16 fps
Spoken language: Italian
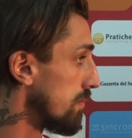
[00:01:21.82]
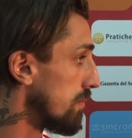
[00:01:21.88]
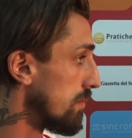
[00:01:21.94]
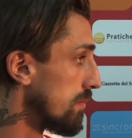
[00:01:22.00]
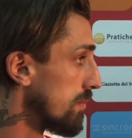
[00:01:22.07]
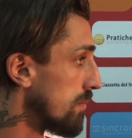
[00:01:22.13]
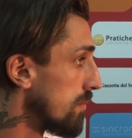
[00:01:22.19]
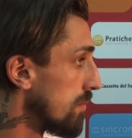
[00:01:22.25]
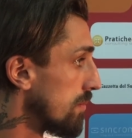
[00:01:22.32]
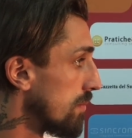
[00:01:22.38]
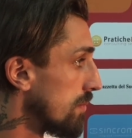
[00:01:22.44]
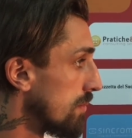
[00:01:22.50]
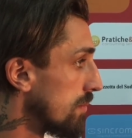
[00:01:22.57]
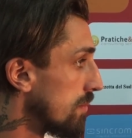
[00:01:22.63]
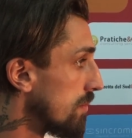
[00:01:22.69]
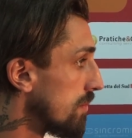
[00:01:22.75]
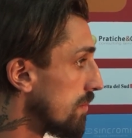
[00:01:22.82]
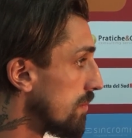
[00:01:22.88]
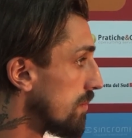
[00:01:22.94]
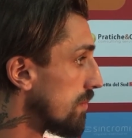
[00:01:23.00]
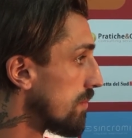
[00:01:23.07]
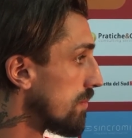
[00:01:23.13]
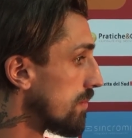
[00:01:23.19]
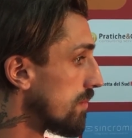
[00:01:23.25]
Quali le armi per
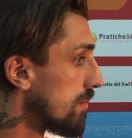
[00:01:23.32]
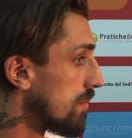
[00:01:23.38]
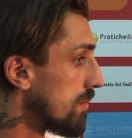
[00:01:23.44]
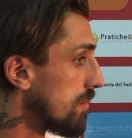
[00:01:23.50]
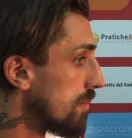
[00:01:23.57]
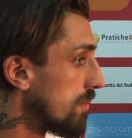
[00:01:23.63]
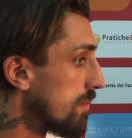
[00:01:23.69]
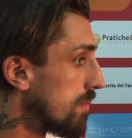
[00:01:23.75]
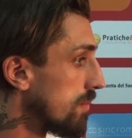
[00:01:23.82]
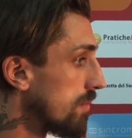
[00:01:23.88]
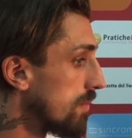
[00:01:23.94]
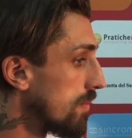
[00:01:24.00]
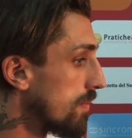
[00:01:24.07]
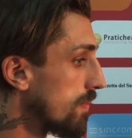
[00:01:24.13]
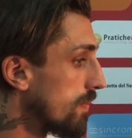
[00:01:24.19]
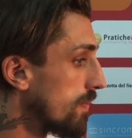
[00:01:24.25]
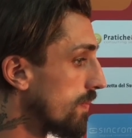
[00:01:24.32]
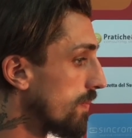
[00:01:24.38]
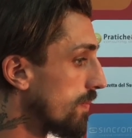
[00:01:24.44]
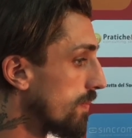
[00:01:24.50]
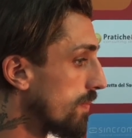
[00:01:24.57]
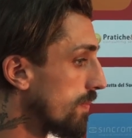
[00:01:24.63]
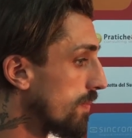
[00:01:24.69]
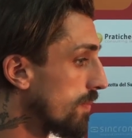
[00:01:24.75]
superare la Lupa Castelli nella partita di
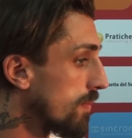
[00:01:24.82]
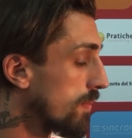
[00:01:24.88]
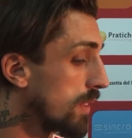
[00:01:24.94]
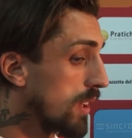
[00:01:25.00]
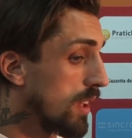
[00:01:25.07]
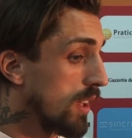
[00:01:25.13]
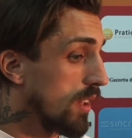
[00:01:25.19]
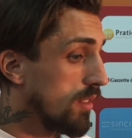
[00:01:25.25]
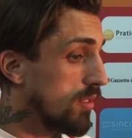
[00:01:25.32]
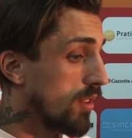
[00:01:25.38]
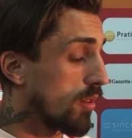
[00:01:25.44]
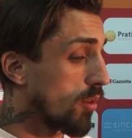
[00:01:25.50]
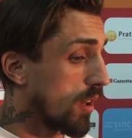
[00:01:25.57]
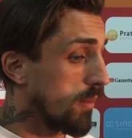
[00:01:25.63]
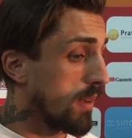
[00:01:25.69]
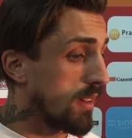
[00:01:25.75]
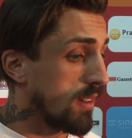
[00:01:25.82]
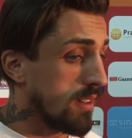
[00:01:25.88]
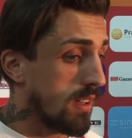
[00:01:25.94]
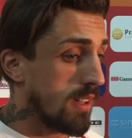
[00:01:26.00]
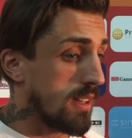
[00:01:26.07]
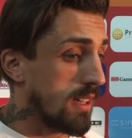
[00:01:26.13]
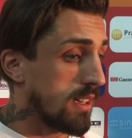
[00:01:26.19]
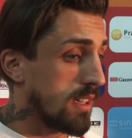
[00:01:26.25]
sabato?
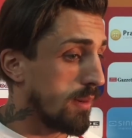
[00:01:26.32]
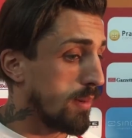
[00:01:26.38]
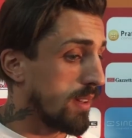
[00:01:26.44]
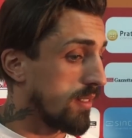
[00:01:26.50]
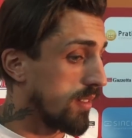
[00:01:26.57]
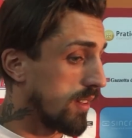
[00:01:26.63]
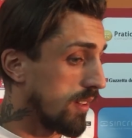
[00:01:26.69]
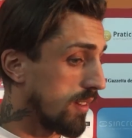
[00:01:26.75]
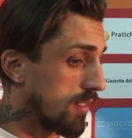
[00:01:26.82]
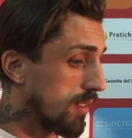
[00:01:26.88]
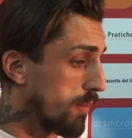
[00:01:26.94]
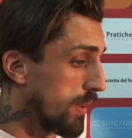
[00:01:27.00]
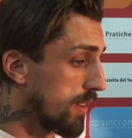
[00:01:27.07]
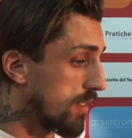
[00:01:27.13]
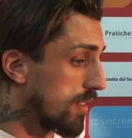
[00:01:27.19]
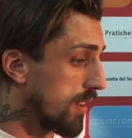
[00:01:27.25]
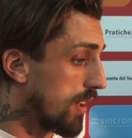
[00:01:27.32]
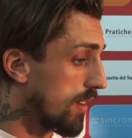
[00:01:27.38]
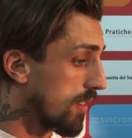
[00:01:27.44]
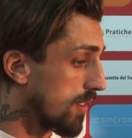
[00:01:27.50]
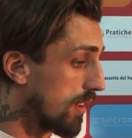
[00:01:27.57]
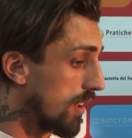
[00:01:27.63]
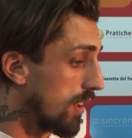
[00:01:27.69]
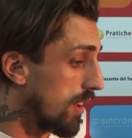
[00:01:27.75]
Sicuramente tanta pazienza,
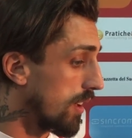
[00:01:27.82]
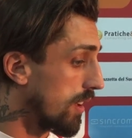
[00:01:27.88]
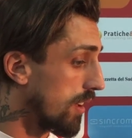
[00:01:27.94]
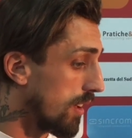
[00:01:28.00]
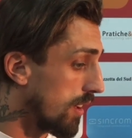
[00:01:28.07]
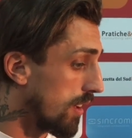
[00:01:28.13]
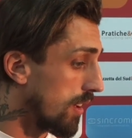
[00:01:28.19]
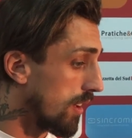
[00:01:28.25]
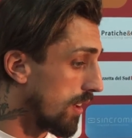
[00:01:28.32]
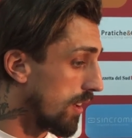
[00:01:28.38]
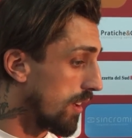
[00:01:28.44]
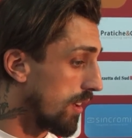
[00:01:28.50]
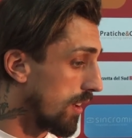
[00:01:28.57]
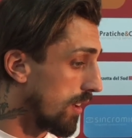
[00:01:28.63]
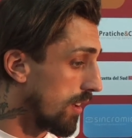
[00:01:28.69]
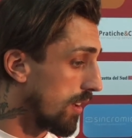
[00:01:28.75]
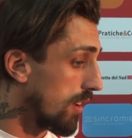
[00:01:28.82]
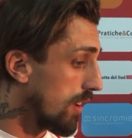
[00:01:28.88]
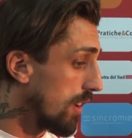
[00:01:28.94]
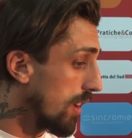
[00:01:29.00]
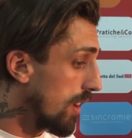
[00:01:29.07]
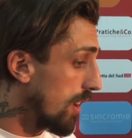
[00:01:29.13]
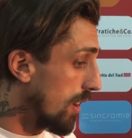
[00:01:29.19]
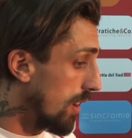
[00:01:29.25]
pazienza e
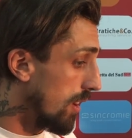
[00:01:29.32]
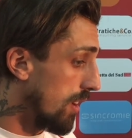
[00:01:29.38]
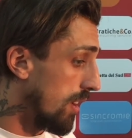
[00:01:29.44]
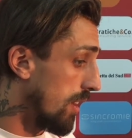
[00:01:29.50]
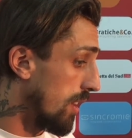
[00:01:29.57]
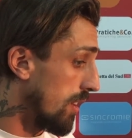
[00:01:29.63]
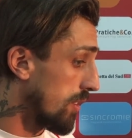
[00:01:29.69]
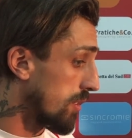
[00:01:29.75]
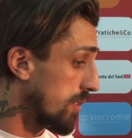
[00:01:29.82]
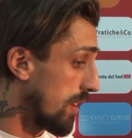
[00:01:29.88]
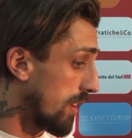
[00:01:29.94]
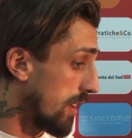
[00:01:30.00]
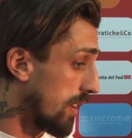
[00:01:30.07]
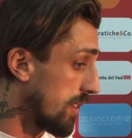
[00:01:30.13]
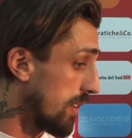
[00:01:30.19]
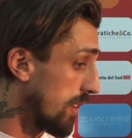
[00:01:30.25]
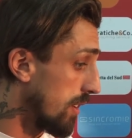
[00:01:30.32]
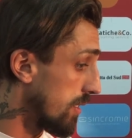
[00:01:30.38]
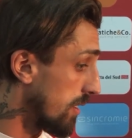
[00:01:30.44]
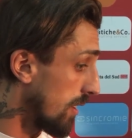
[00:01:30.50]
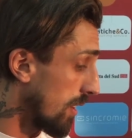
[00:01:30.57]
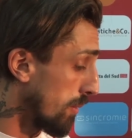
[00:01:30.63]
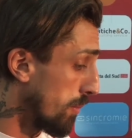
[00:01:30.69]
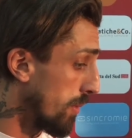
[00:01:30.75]
la nostra
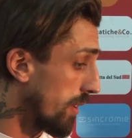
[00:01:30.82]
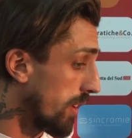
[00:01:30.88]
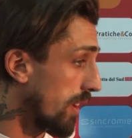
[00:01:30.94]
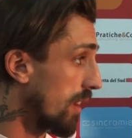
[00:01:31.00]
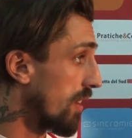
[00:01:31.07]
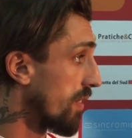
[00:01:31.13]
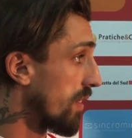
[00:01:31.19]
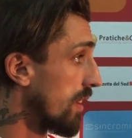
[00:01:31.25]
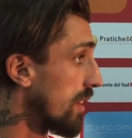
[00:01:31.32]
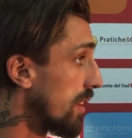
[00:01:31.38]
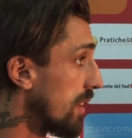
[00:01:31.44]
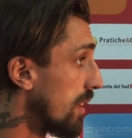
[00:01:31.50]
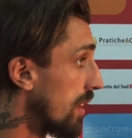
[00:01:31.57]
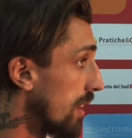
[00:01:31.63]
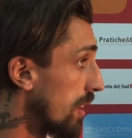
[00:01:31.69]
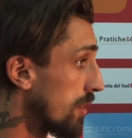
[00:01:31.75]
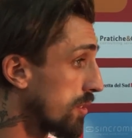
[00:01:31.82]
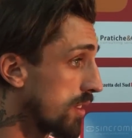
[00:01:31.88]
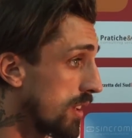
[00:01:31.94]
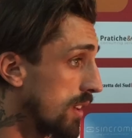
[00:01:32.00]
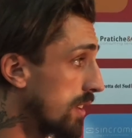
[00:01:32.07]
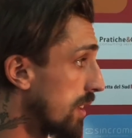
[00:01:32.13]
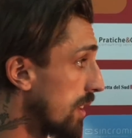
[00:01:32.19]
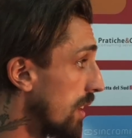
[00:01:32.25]
caratteristica poi che alla fine è la nostra
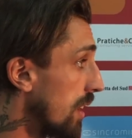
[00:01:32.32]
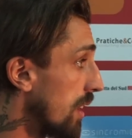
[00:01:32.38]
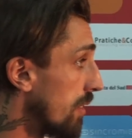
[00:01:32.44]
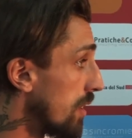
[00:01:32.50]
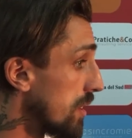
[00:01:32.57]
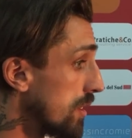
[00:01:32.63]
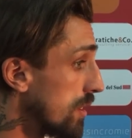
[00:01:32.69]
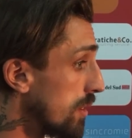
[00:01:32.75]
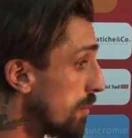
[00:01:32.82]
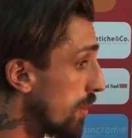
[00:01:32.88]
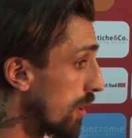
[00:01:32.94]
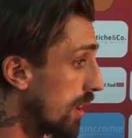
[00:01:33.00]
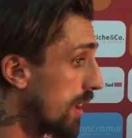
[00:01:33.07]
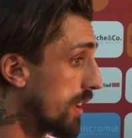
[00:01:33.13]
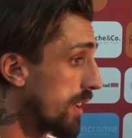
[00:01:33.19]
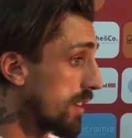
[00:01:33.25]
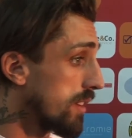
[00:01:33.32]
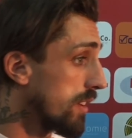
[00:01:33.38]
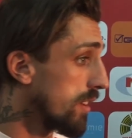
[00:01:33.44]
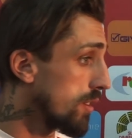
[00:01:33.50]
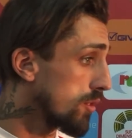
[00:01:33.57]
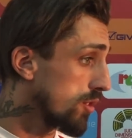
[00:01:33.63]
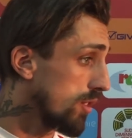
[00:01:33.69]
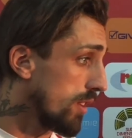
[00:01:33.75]
identità, la voglia di non mollare, di
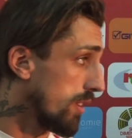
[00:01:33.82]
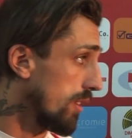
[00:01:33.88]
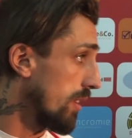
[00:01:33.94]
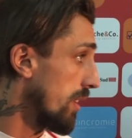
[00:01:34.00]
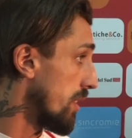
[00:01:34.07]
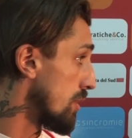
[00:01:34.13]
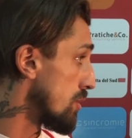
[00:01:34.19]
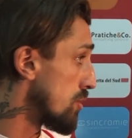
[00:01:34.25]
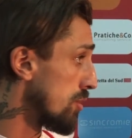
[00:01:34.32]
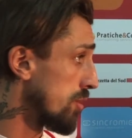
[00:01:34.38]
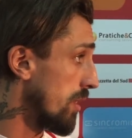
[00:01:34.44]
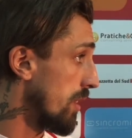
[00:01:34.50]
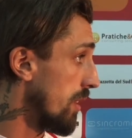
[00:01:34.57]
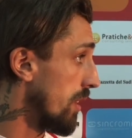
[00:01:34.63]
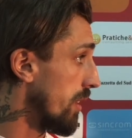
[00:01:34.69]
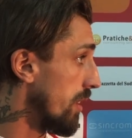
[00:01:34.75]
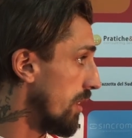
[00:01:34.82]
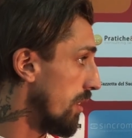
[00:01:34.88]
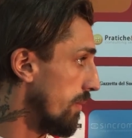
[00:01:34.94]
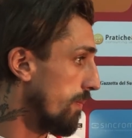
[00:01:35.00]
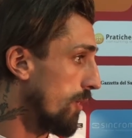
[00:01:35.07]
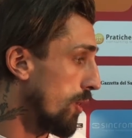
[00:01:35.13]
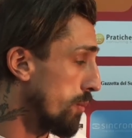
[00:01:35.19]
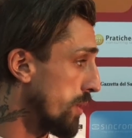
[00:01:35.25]
riuscire a raggiungere
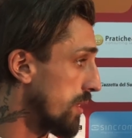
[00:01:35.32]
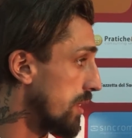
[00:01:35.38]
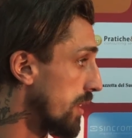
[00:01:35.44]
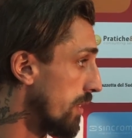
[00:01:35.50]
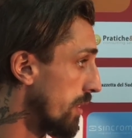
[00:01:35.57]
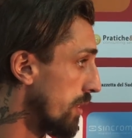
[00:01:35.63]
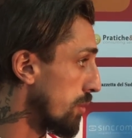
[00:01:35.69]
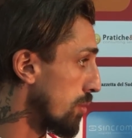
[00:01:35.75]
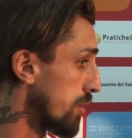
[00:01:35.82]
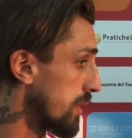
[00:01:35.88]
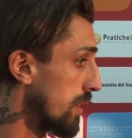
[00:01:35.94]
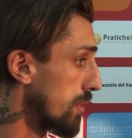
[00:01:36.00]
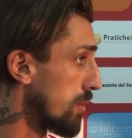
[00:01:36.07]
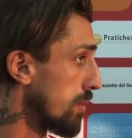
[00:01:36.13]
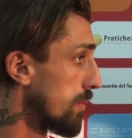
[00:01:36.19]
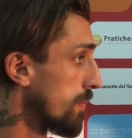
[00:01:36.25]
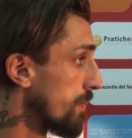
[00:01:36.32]
l'obiettivo e il risultato.